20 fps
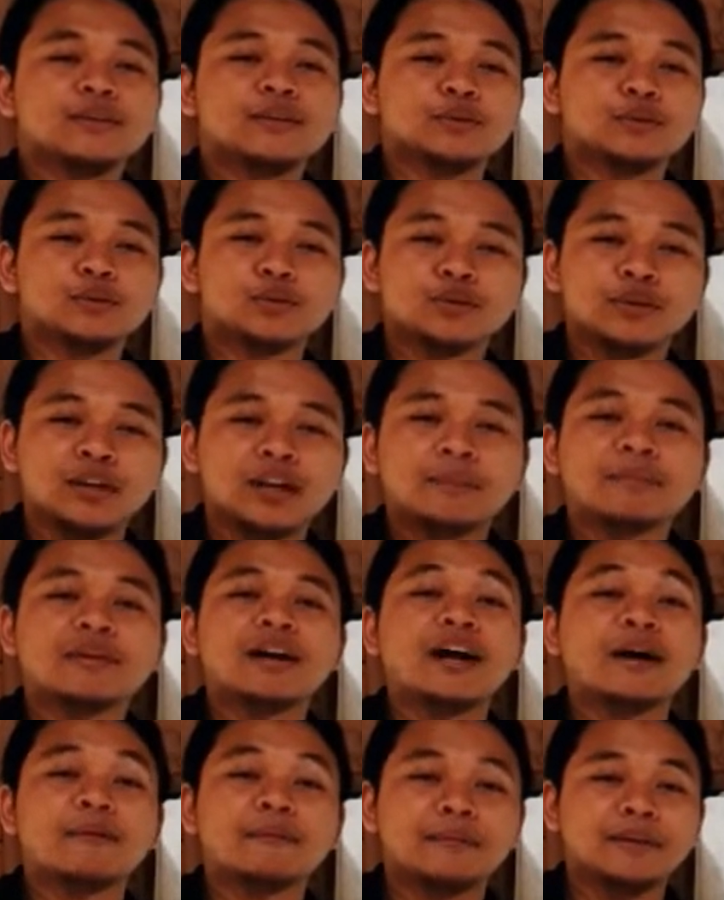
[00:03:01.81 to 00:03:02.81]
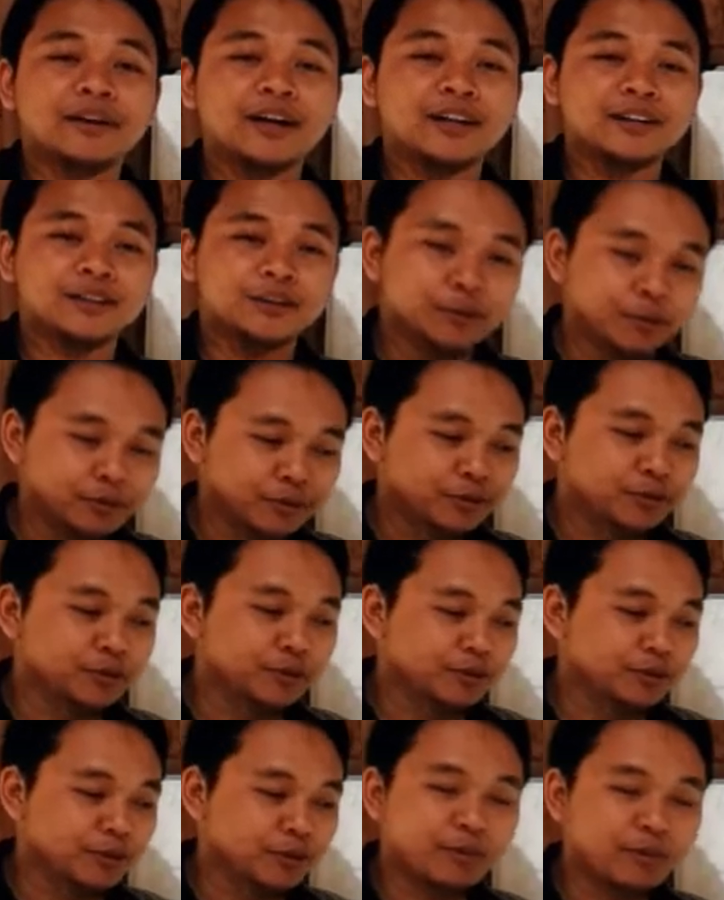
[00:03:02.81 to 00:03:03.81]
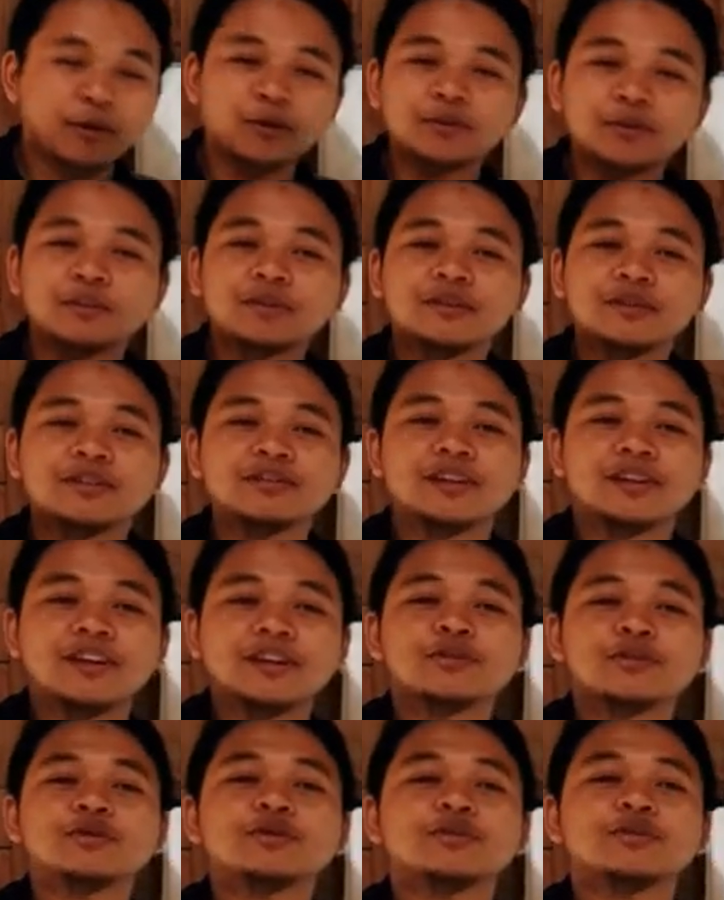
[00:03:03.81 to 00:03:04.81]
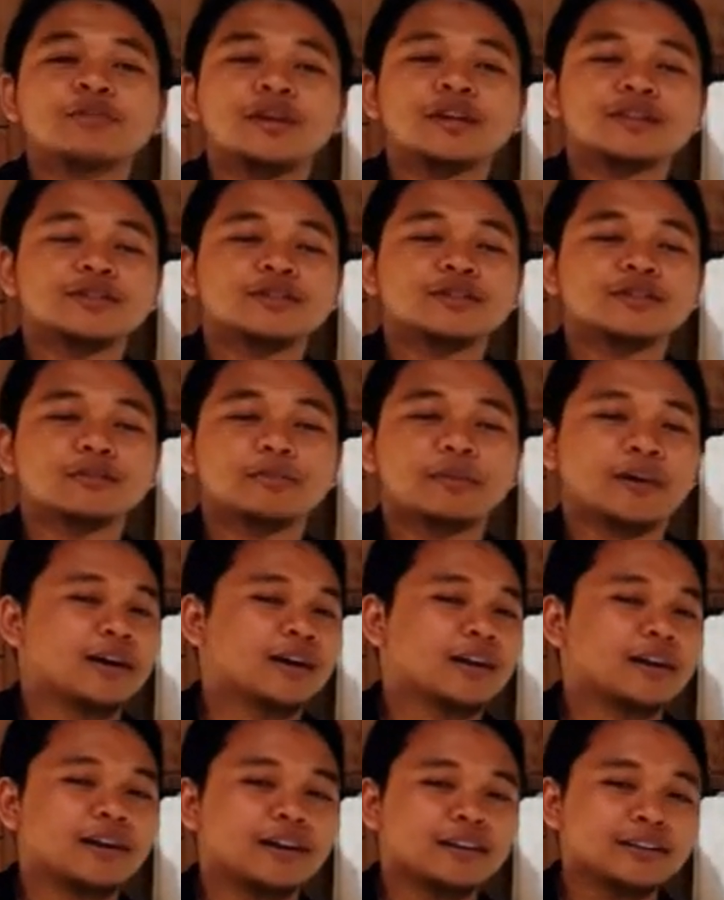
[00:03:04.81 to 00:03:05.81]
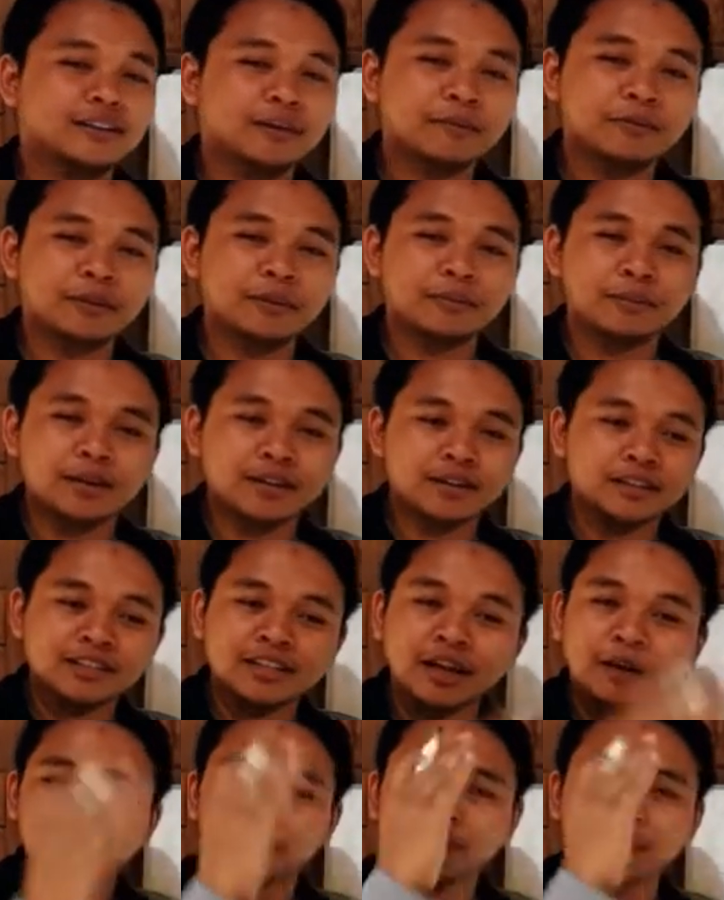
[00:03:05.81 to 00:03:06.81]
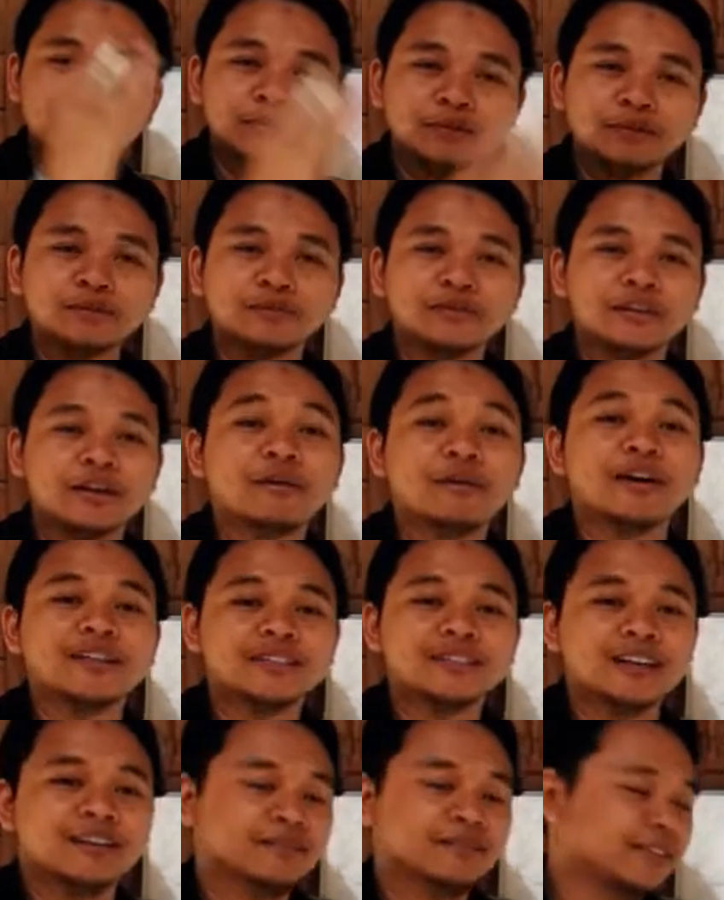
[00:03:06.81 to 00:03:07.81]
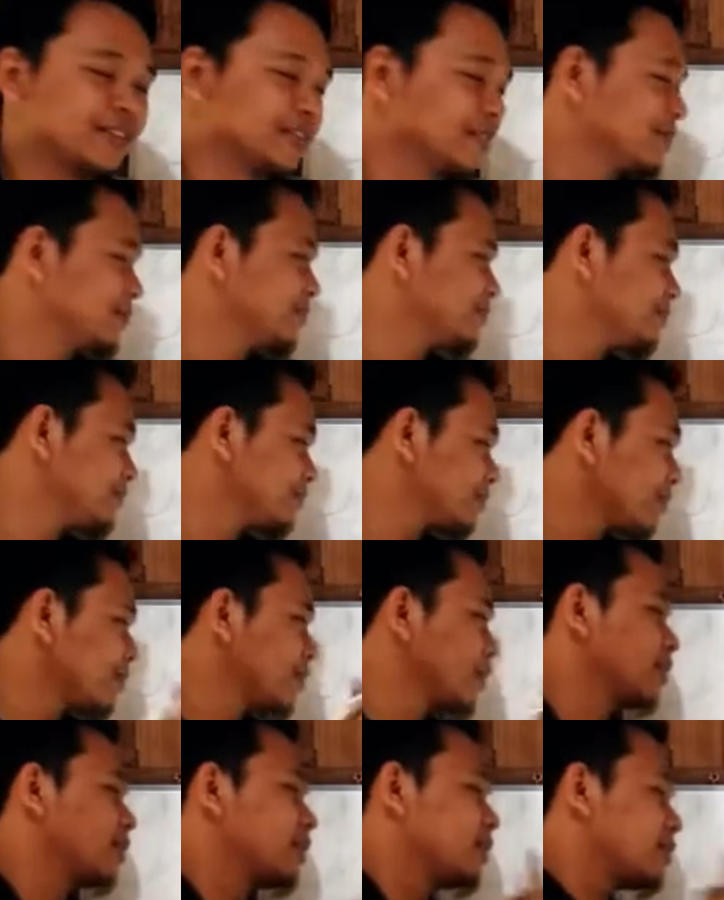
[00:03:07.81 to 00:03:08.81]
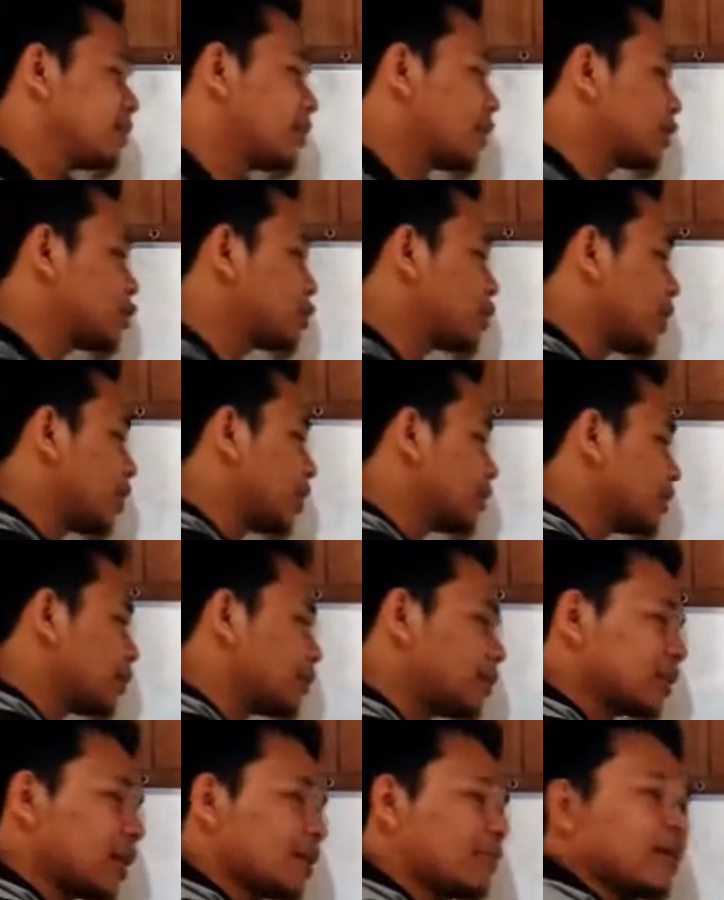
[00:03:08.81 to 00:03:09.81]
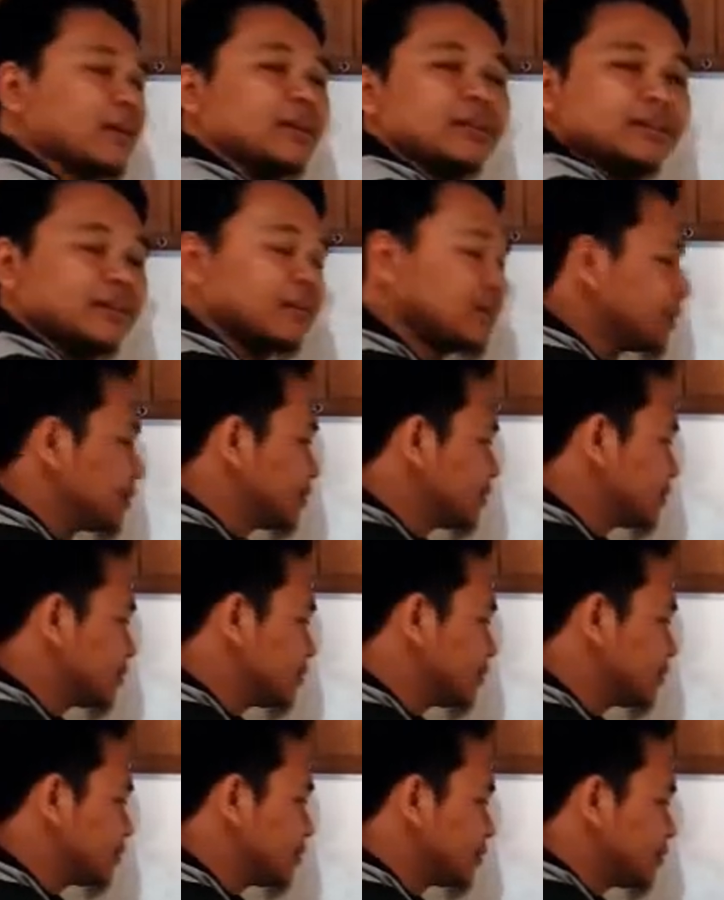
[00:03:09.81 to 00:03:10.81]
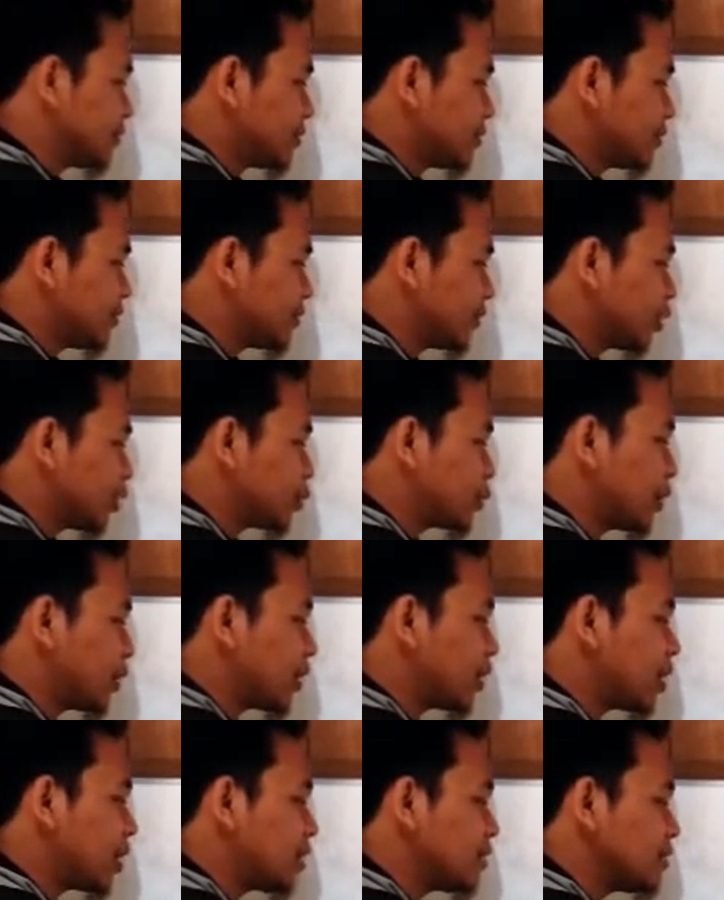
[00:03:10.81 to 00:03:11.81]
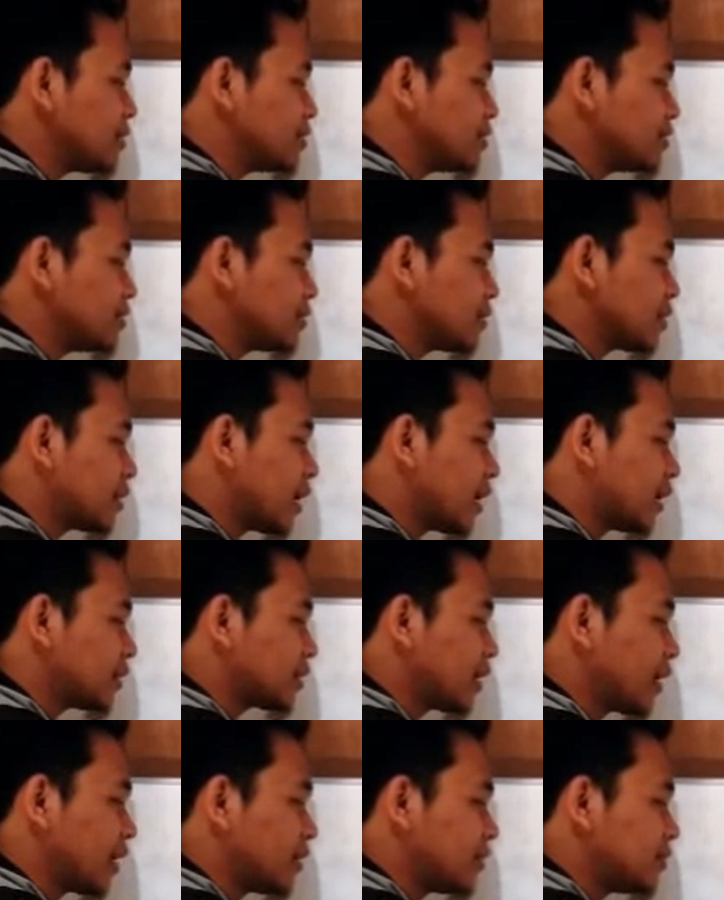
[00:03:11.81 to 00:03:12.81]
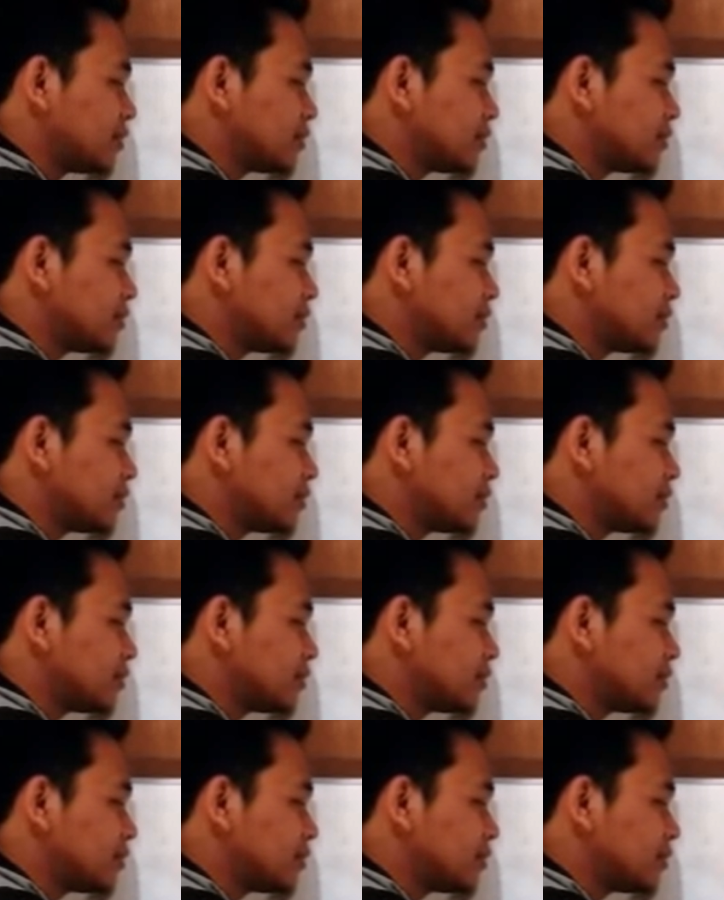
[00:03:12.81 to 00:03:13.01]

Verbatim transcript: untuk dalam rangka memperingati Hima Otomotif yang ke-17 ini supaya kita benar-benar siap untuk dewasa gitu. Yang kedua, yang pertama ya. Fenomena kata.